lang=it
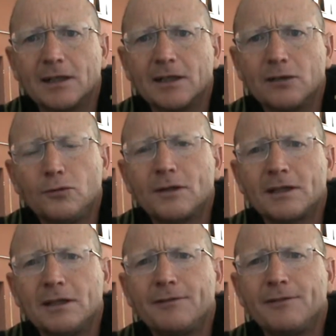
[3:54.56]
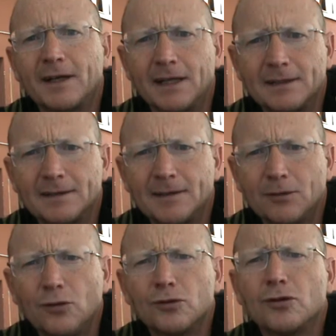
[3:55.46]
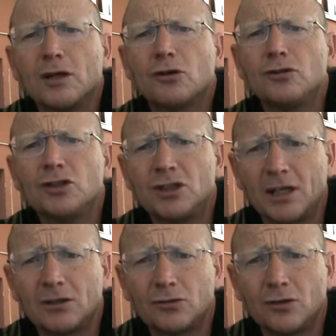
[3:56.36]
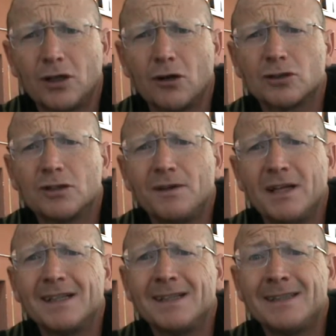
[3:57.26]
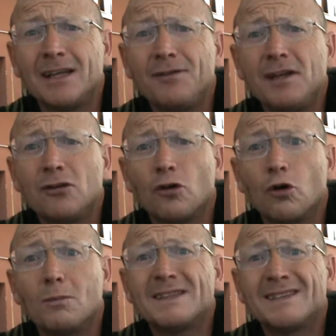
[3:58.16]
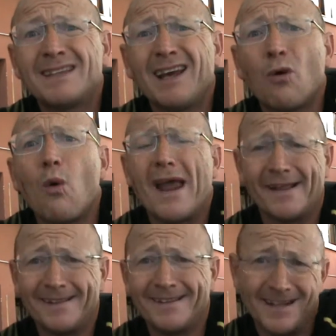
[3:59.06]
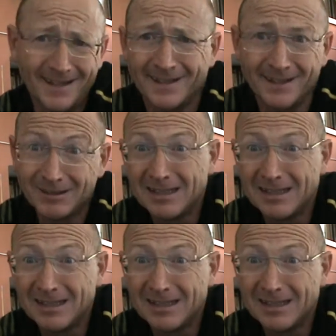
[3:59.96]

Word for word: risultati differenti secondo il concetto che oggi viene definito come sequenting,